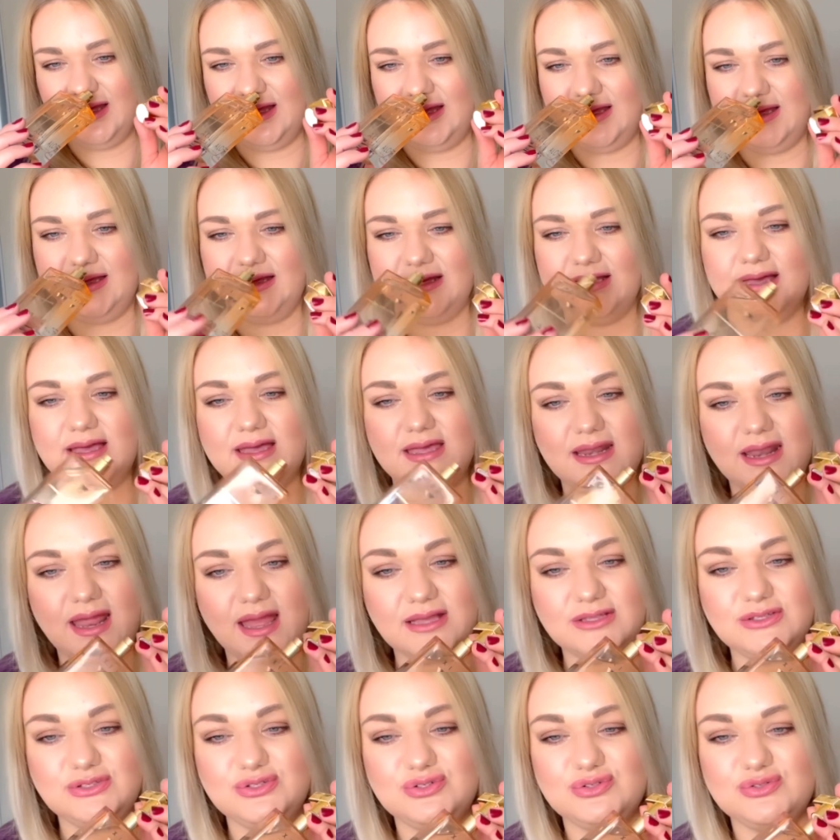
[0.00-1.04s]
e,
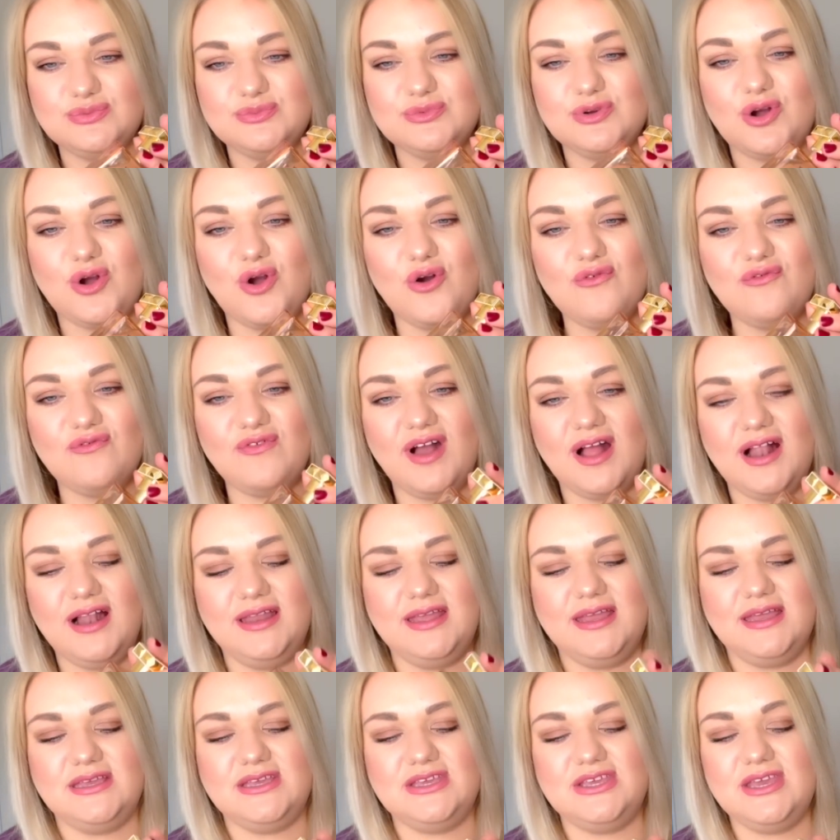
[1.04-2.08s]
geranium,
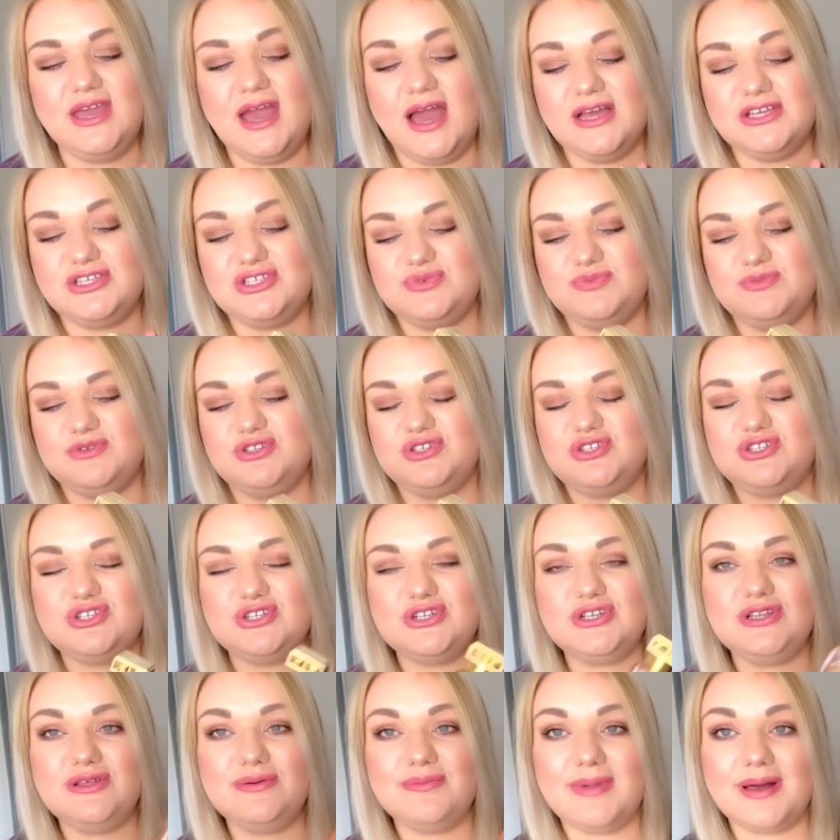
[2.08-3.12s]
konwalię i jaśmin,
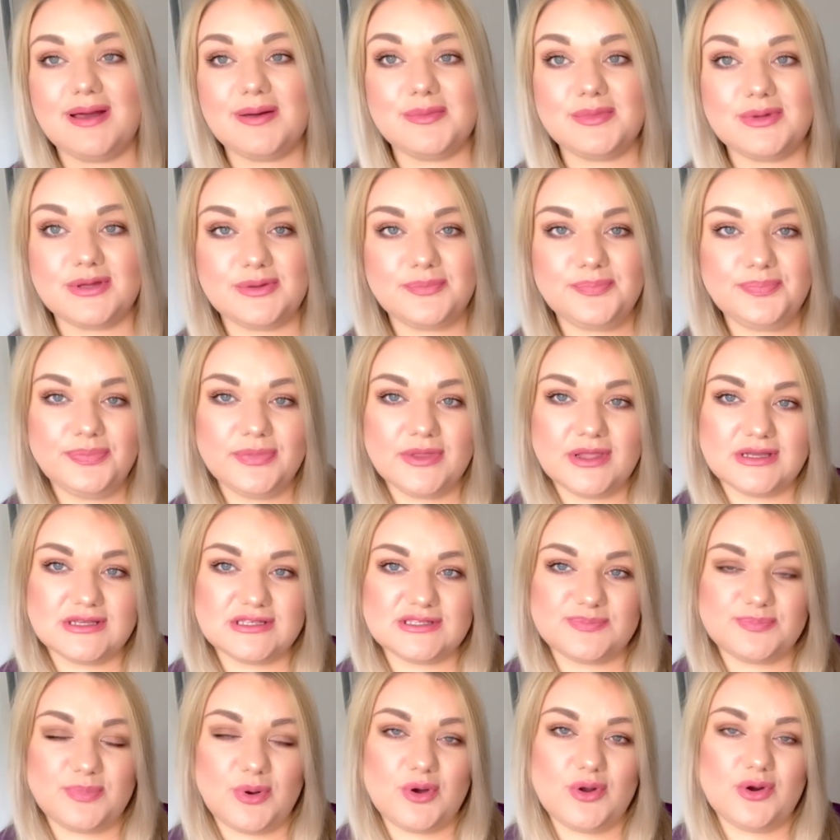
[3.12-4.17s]
czyli mamy
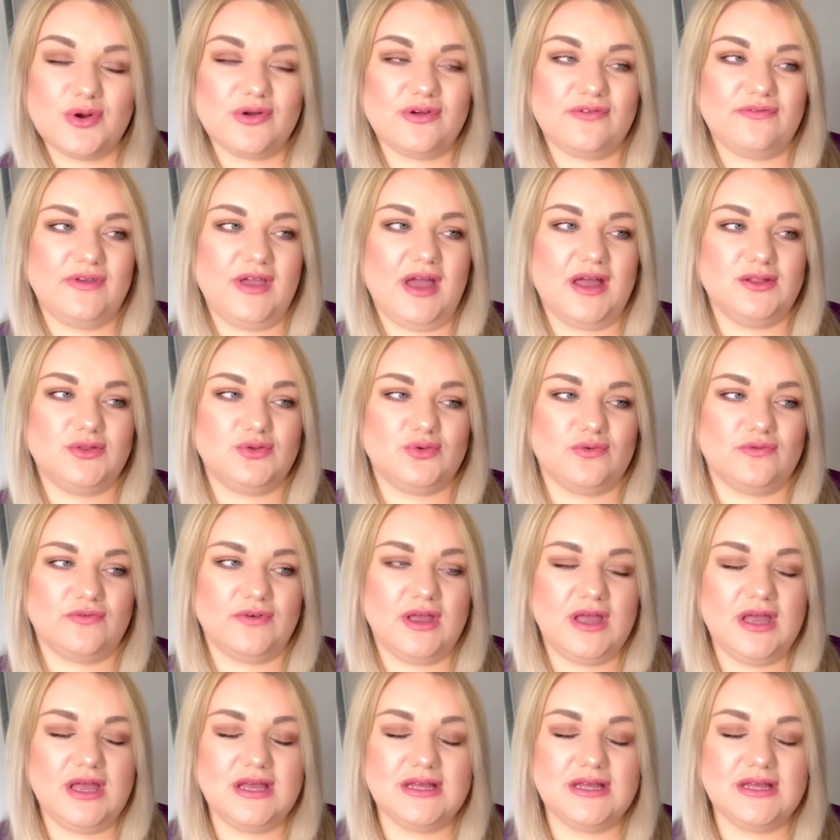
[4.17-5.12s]
sporo kwiatów.